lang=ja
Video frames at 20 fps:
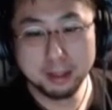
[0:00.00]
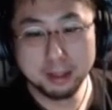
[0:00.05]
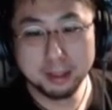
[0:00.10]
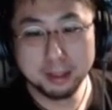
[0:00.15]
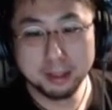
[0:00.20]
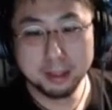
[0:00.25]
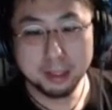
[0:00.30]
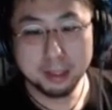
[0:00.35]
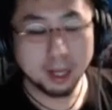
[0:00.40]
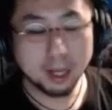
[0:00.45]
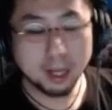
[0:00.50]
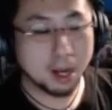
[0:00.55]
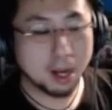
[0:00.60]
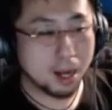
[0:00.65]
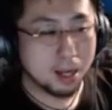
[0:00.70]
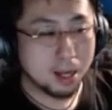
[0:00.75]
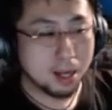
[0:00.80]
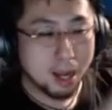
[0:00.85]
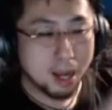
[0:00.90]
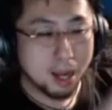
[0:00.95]
だから、
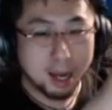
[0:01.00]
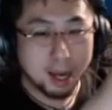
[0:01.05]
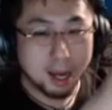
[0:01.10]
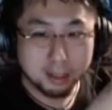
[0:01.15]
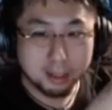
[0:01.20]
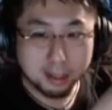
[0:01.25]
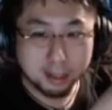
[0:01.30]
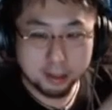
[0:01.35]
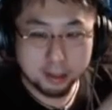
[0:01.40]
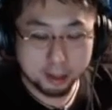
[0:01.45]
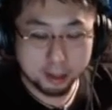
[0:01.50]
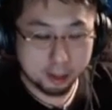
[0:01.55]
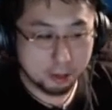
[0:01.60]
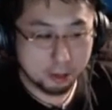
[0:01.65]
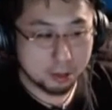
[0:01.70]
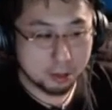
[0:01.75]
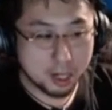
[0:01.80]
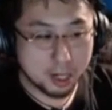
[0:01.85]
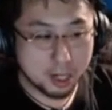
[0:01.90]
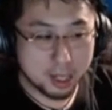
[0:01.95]
発達障
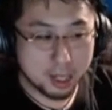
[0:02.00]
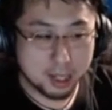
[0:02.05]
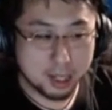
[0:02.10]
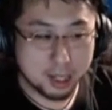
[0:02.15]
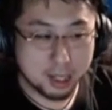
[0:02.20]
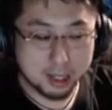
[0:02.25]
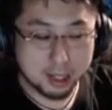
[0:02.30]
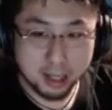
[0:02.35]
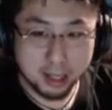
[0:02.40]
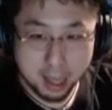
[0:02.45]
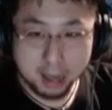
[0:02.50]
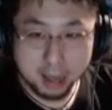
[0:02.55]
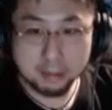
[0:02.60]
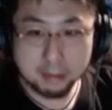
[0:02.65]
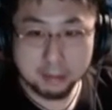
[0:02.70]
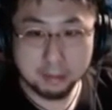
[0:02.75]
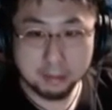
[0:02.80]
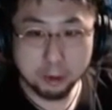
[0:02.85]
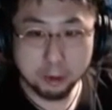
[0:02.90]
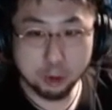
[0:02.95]
害で、
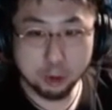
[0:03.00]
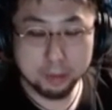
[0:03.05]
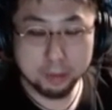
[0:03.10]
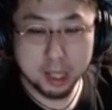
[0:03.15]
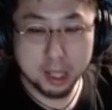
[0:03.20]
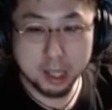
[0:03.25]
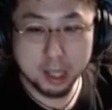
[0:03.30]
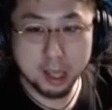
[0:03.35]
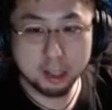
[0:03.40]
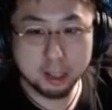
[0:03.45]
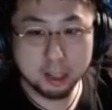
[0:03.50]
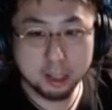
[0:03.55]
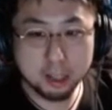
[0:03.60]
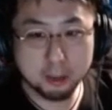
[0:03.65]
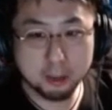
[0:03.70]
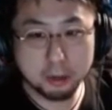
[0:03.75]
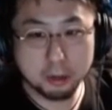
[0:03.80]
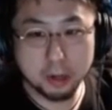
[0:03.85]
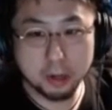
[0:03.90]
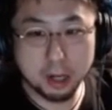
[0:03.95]
コミュニケーションと
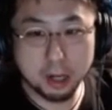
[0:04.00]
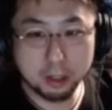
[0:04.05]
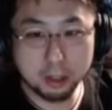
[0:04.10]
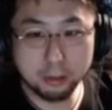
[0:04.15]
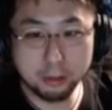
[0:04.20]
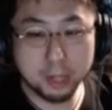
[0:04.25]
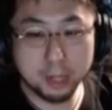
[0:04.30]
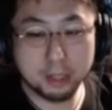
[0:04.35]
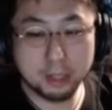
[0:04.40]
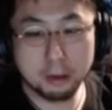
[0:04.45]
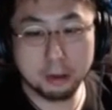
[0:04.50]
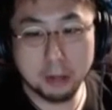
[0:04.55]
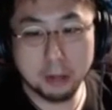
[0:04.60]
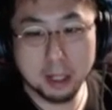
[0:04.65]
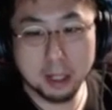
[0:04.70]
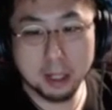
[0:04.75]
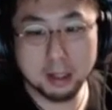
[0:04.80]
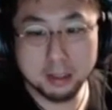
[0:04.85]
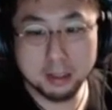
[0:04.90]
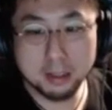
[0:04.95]
かがうまく取れなく
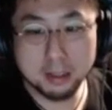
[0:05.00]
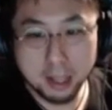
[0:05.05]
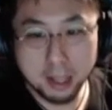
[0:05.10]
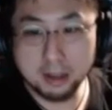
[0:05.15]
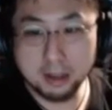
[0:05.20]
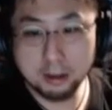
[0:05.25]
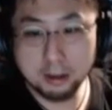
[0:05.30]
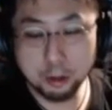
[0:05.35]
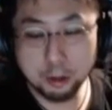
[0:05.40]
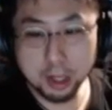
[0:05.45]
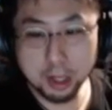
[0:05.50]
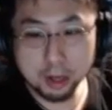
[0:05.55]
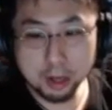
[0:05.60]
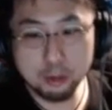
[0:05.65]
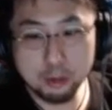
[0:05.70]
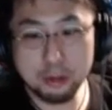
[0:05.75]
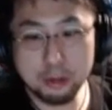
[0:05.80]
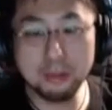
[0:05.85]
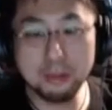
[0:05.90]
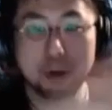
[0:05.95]
て、それでうつ
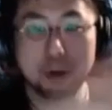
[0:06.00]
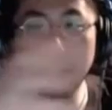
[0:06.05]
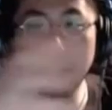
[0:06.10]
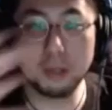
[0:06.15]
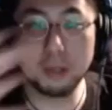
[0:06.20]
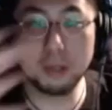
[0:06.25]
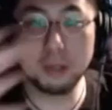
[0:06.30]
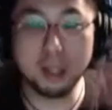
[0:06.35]
病になる